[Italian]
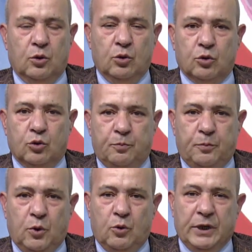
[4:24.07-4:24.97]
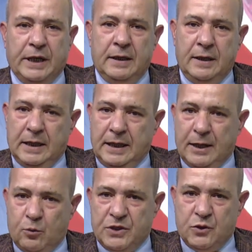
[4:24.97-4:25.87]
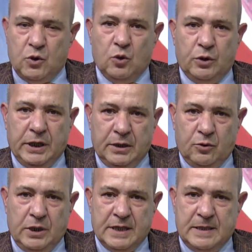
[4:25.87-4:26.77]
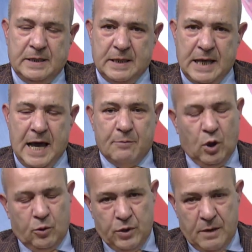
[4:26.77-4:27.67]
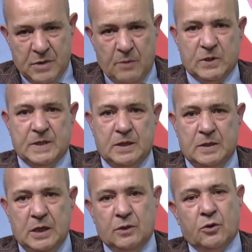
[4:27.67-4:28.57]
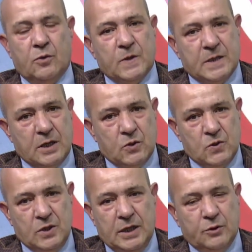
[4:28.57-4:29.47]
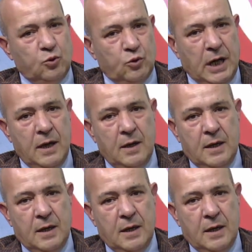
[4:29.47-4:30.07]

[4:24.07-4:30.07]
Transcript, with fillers: col gruppone le questioni che noi assistiamo, a cui abbiamo assistito in questa consigliatura,